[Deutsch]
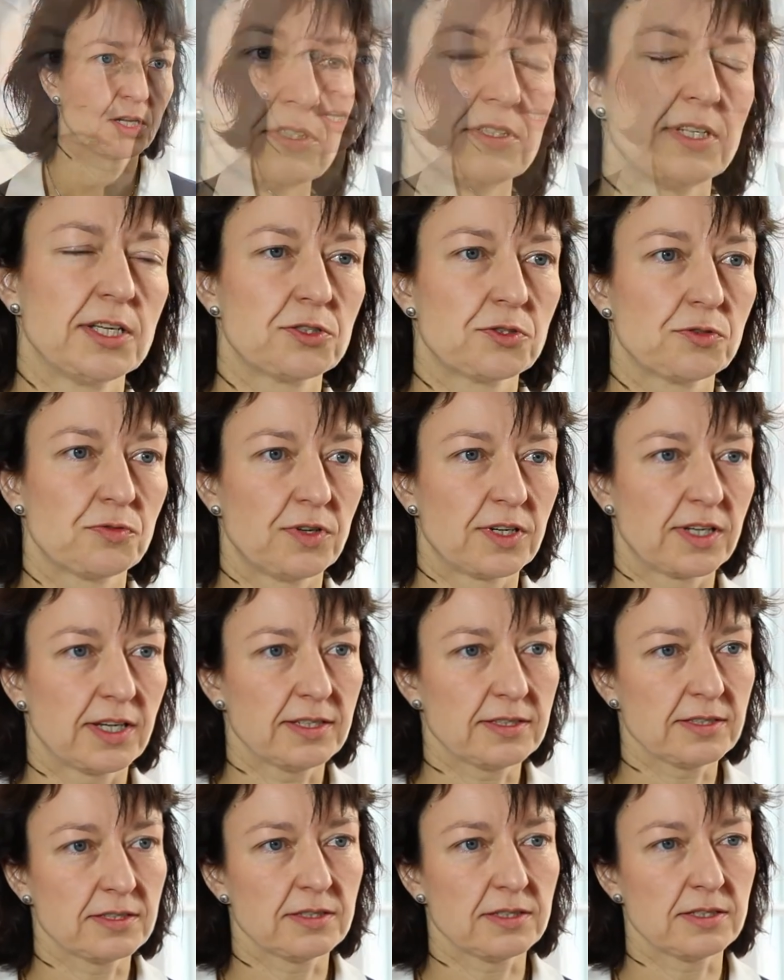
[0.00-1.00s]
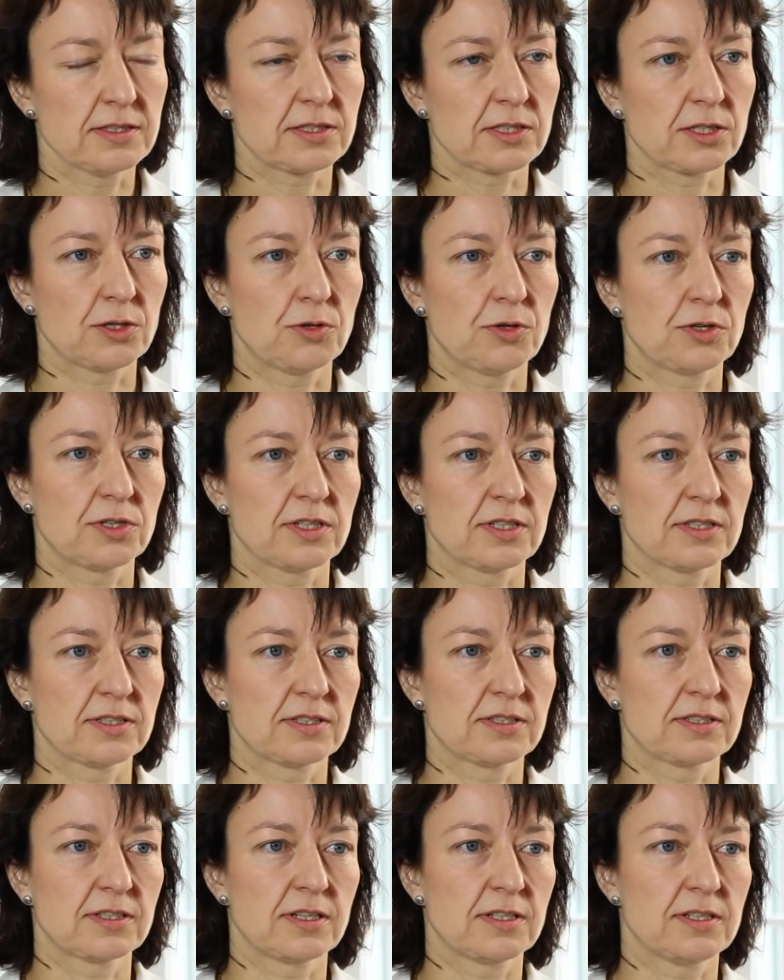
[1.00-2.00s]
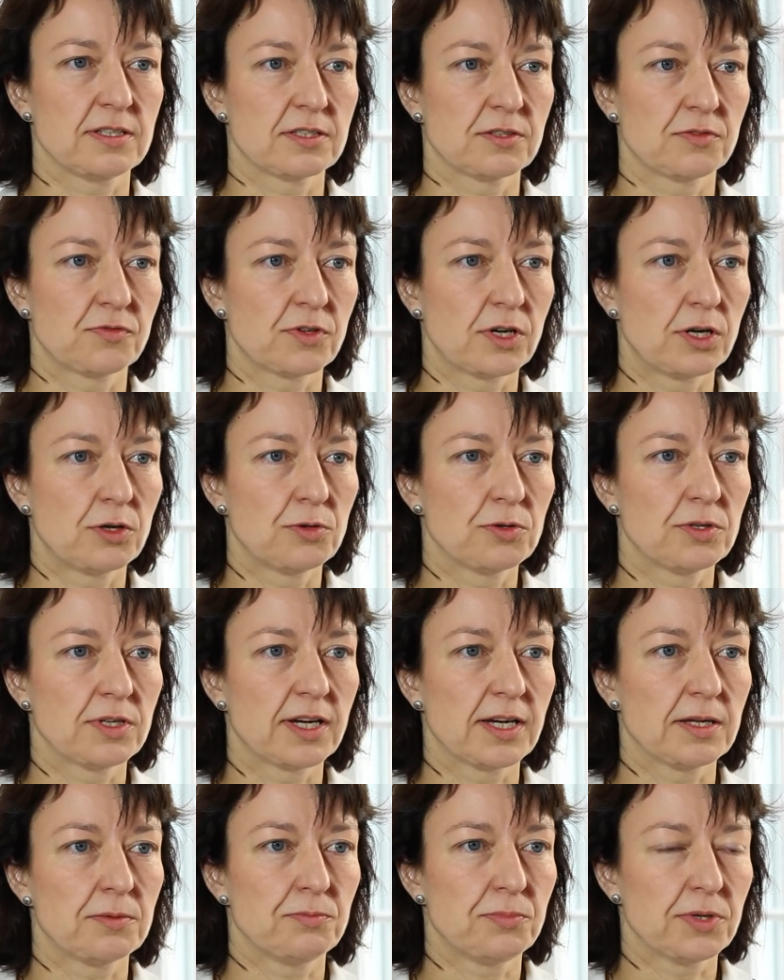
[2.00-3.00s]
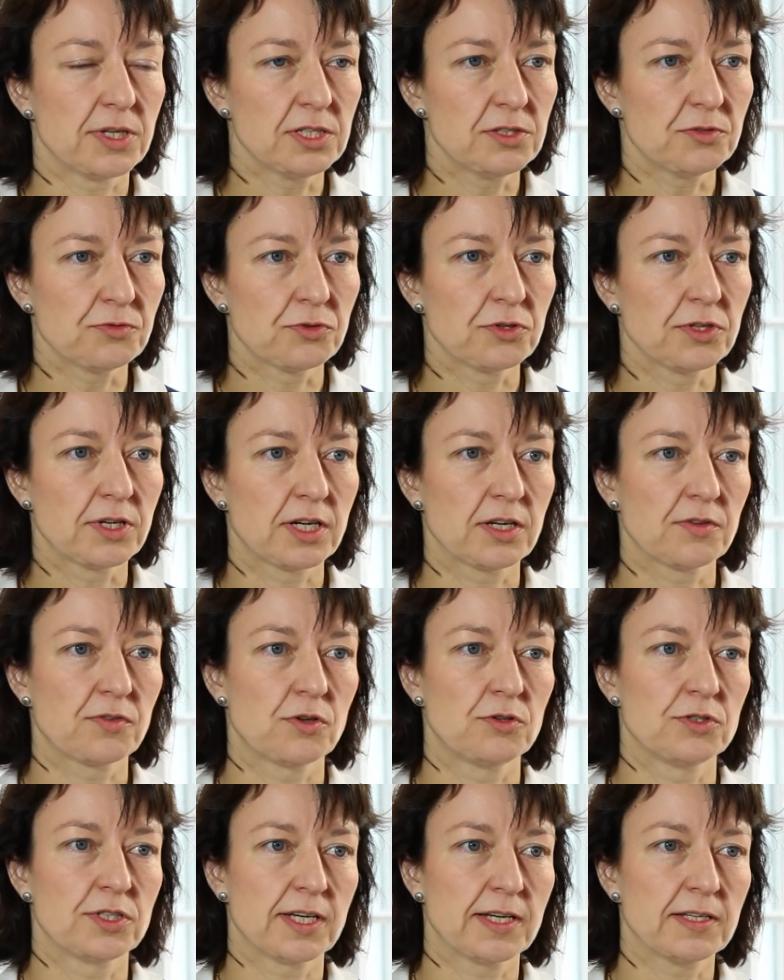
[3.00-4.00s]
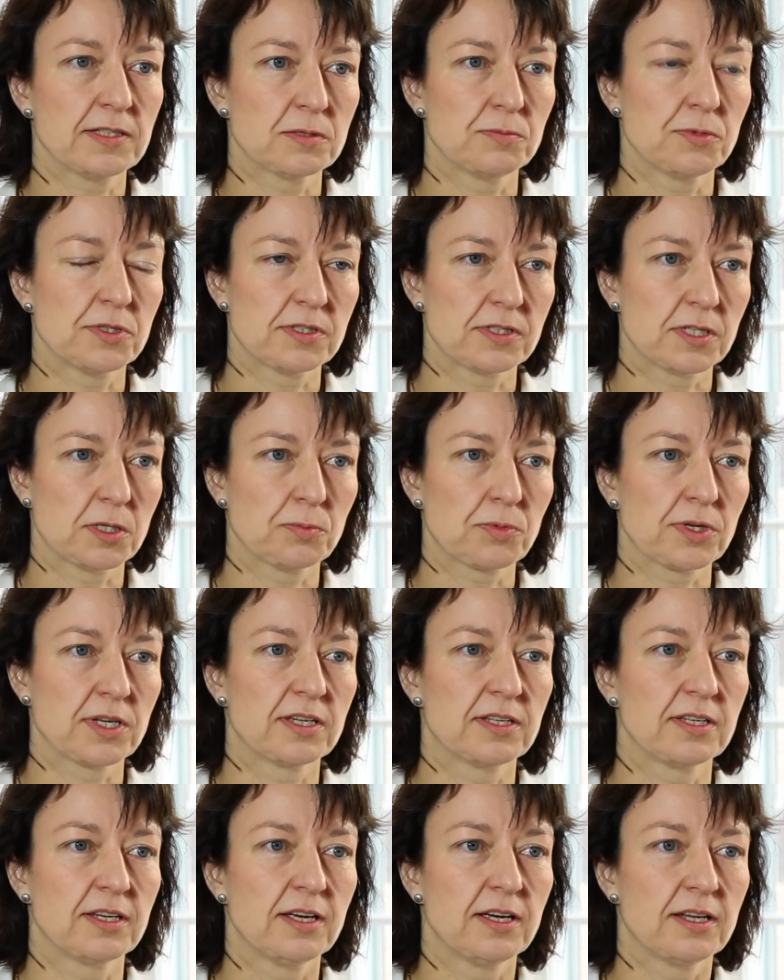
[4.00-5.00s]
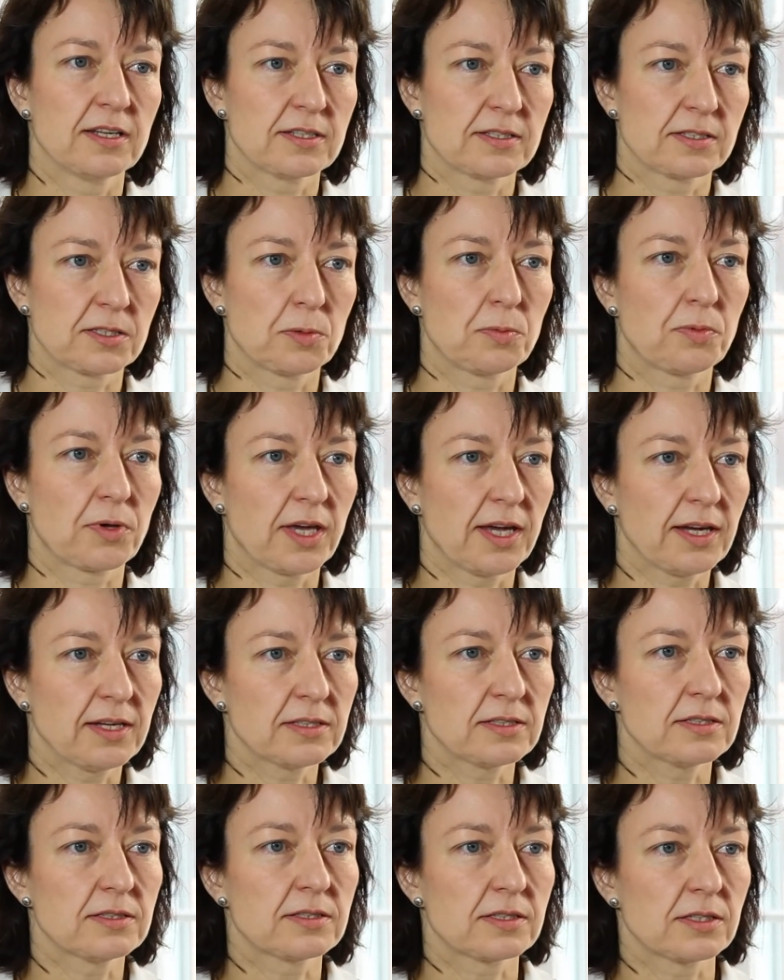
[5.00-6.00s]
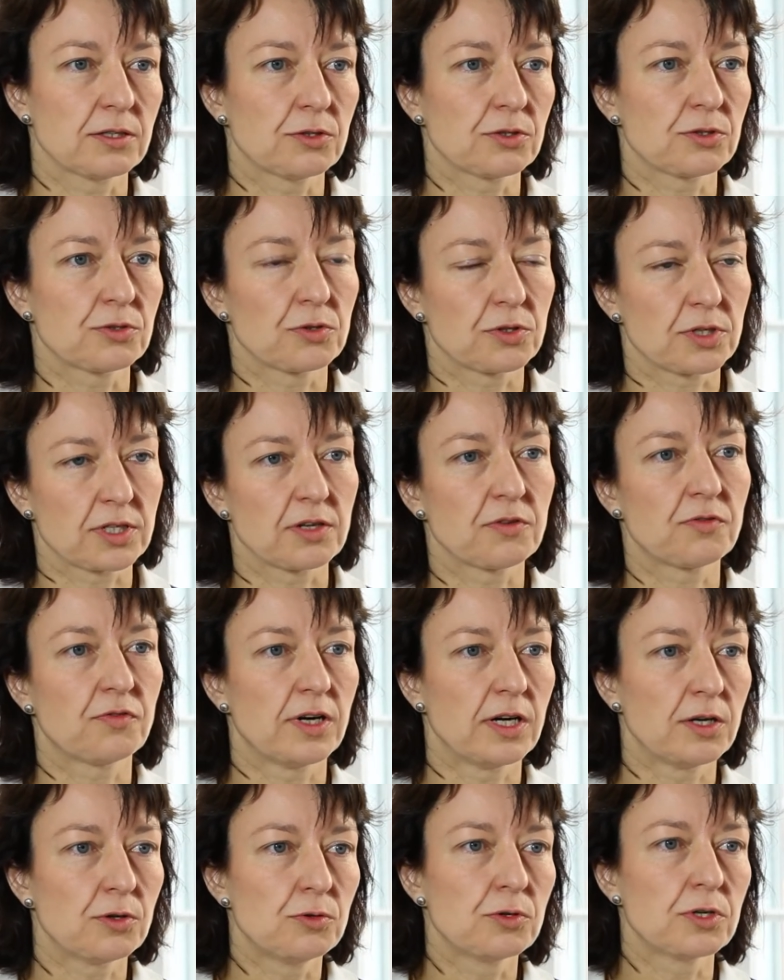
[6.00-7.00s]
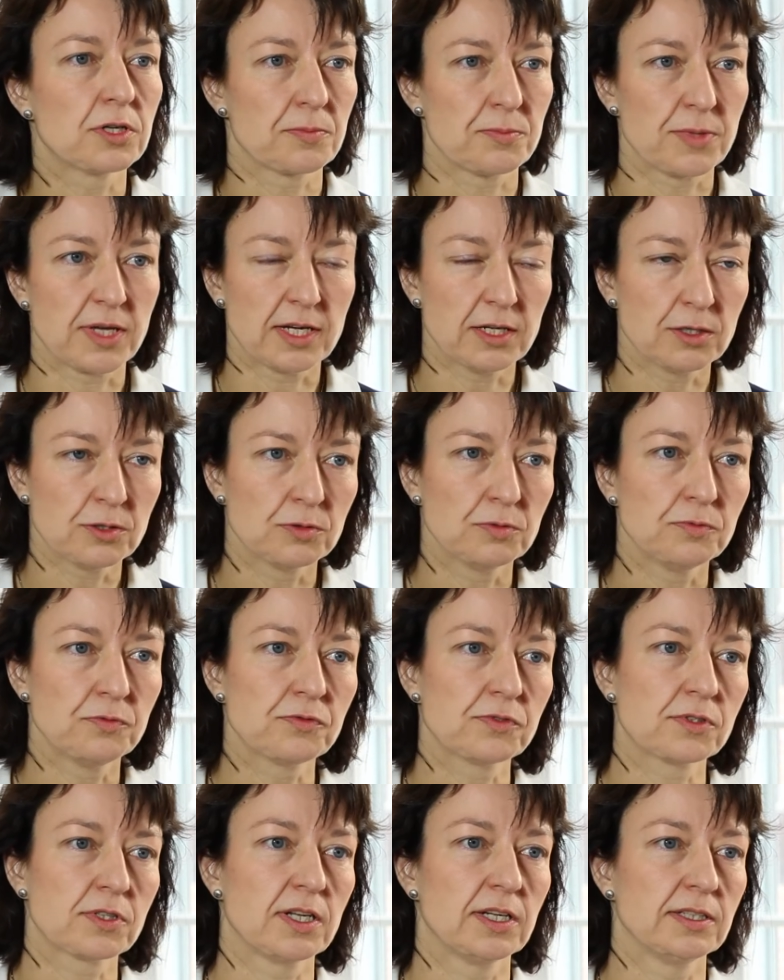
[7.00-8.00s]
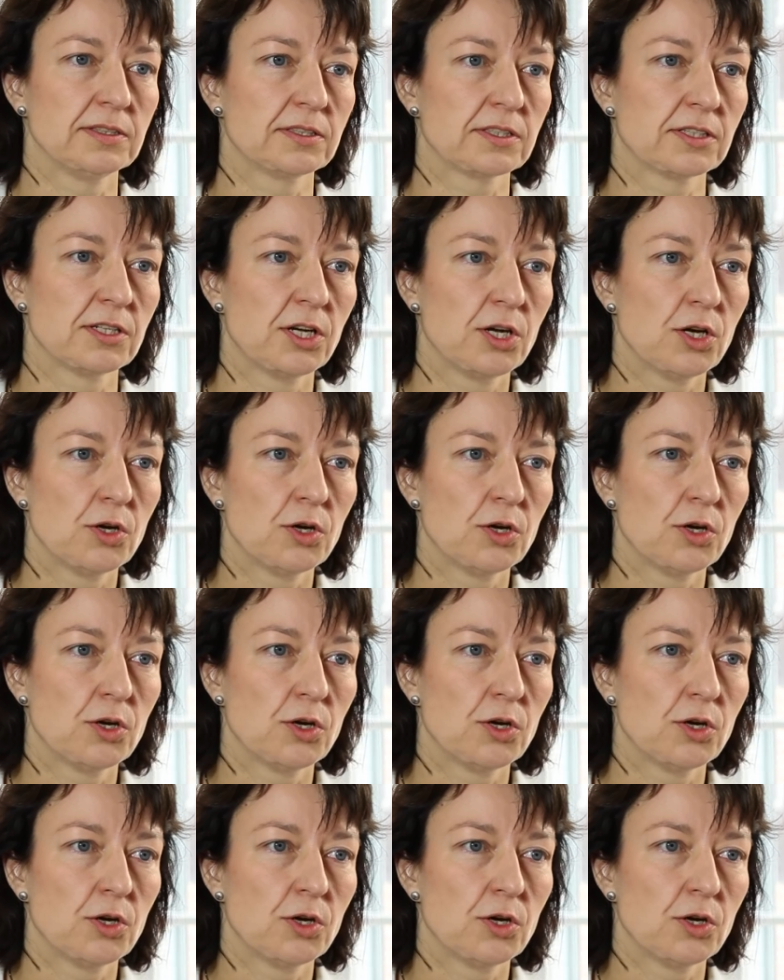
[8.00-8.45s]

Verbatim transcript: Nicht zu vergessen ist auch, dass äh, diese Frauen ein Bild von HIV und AIDS mit sich bringen, das geprägt ist auch durch Erfahrungen im Herkunftsland.